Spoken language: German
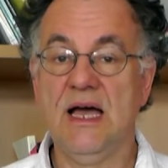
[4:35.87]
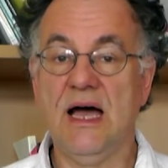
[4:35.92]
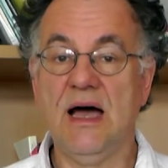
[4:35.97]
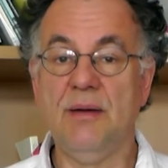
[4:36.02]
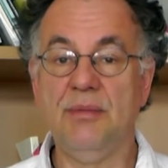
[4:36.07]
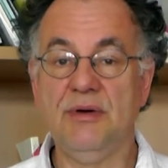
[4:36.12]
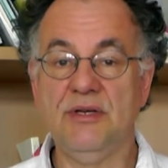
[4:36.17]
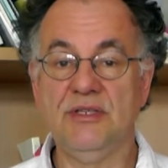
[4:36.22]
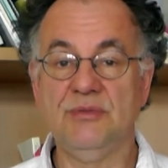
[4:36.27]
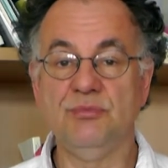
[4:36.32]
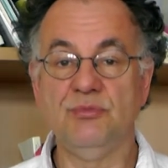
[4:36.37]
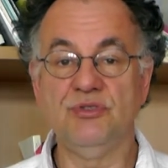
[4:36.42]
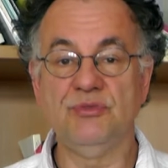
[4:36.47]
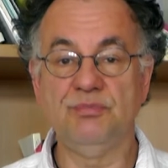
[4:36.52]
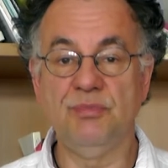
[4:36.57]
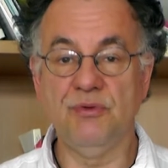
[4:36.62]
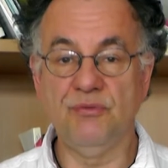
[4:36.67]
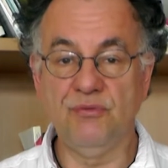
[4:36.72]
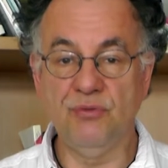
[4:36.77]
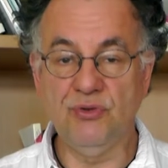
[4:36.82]
Aber ich
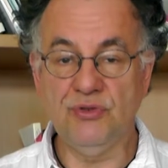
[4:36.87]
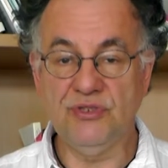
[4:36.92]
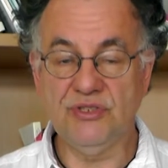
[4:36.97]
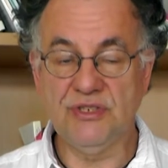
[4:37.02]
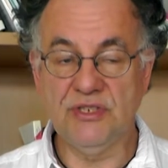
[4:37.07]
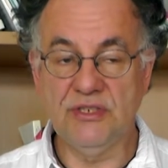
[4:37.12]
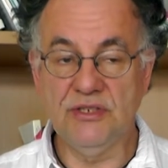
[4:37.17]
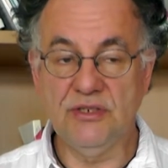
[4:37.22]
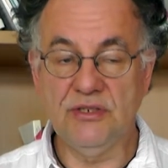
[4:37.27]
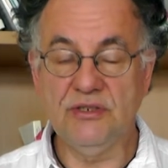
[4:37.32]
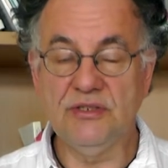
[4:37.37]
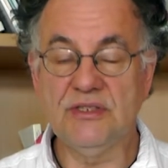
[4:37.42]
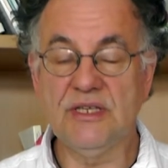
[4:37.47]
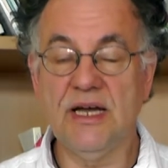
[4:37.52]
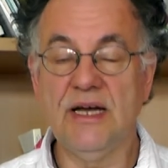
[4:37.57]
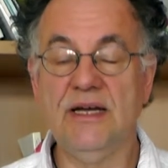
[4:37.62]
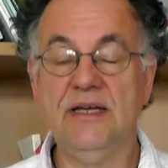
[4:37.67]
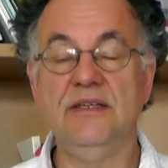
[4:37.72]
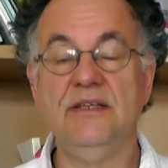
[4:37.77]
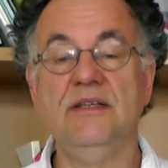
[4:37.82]
muss bewusst
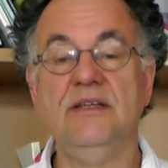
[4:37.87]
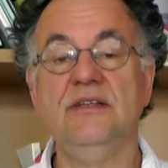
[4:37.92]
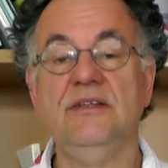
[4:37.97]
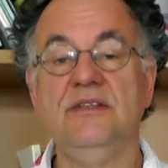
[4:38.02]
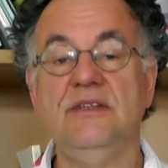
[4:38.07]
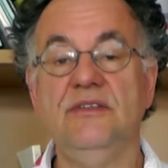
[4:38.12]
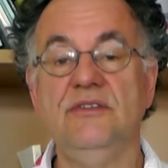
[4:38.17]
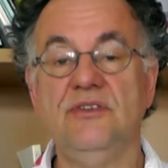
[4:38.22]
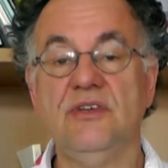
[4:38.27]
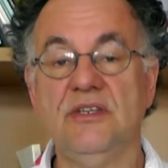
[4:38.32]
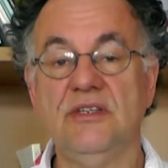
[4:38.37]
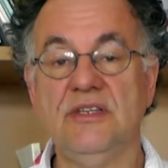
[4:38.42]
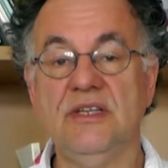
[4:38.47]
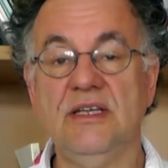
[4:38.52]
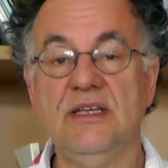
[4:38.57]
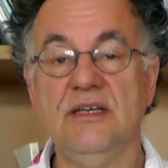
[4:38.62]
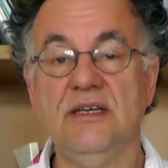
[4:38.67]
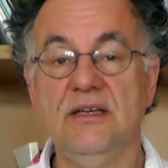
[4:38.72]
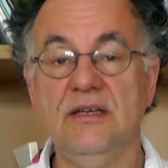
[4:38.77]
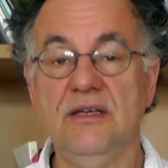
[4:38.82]
irgendeine dieser
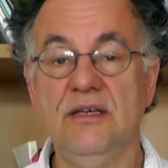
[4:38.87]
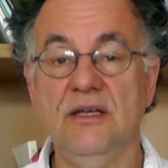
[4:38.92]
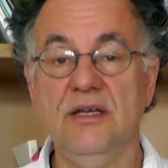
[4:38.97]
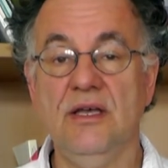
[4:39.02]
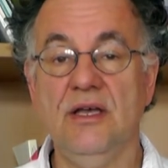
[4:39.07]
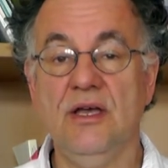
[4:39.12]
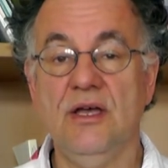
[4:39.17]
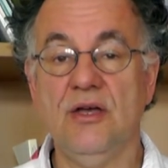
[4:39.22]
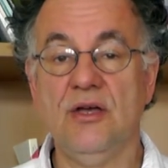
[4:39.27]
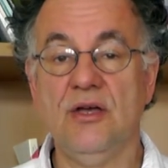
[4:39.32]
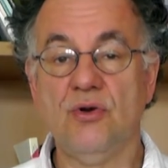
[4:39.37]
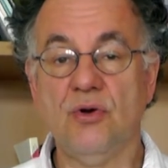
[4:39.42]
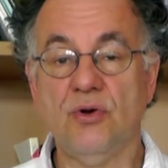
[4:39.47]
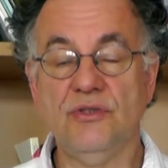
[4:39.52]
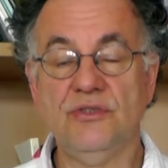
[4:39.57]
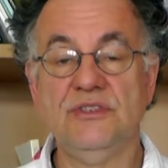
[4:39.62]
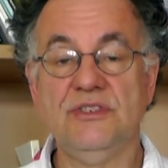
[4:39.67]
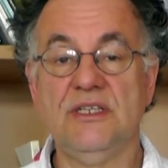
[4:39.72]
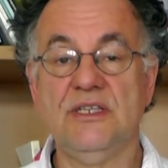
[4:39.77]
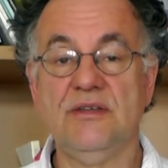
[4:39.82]
Dinge
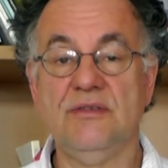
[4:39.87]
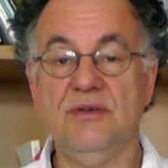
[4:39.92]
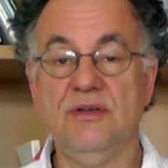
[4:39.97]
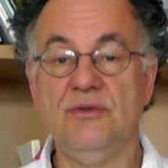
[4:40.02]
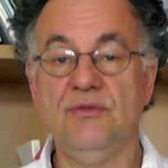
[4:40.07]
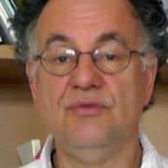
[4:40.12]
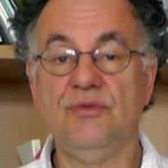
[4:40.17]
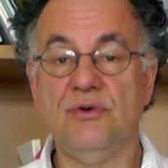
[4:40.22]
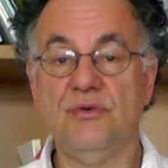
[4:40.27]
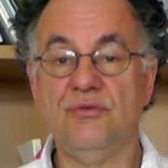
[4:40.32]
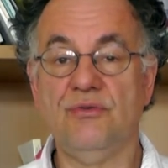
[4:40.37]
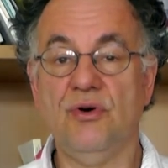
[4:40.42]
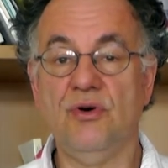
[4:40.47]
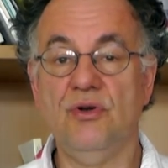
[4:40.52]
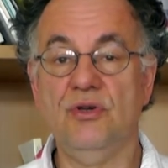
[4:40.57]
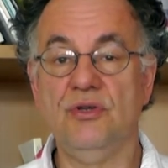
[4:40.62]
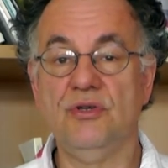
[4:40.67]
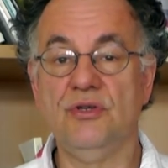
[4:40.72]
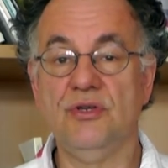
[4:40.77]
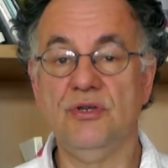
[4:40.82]
konsequent
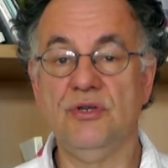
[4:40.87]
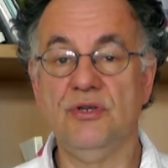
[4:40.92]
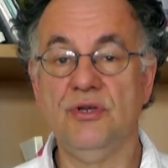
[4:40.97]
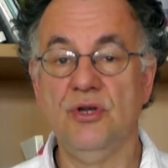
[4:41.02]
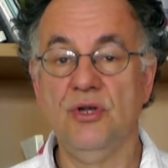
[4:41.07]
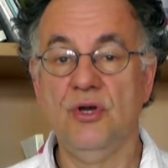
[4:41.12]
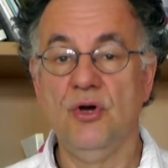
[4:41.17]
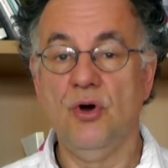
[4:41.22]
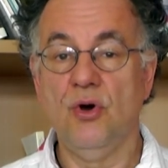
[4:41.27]
verfolgen,